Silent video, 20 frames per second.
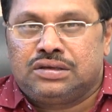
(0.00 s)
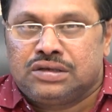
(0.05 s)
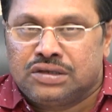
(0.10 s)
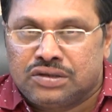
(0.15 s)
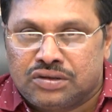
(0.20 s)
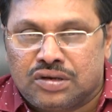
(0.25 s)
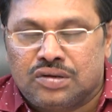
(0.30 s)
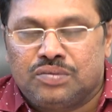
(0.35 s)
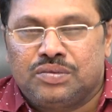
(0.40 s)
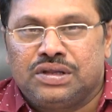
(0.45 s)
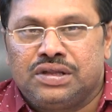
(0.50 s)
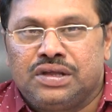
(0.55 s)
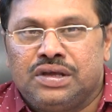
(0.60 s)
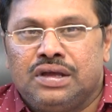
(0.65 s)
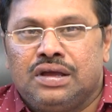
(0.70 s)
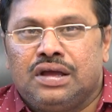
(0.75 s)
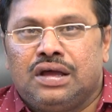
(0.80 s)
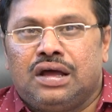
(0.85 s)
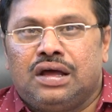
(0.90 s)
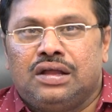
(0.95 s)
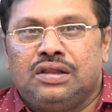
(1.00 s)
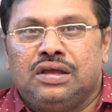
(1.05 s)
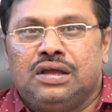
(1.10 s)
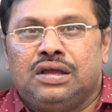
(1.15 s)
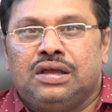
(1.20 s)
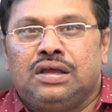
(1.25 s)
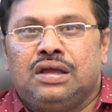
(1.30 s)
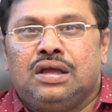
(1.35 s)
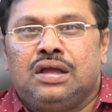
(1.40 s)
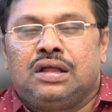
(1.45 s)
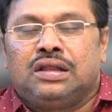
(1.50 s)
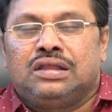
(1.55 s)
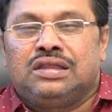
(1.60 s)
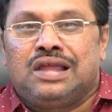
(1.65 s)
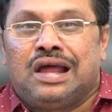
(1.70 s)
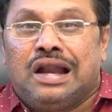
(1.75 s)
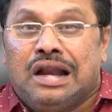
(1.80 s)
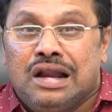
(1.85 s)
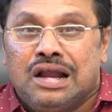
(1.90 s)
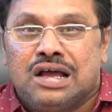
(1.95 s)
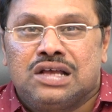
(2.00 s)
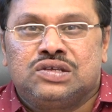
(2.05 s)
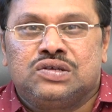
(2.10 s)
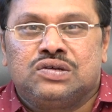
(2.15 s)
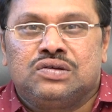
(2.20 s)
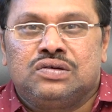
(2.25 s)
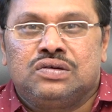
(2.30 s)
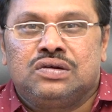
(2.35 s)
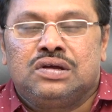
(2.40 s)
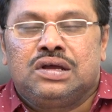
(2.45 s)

చిత్రం అది అది ధనరాజు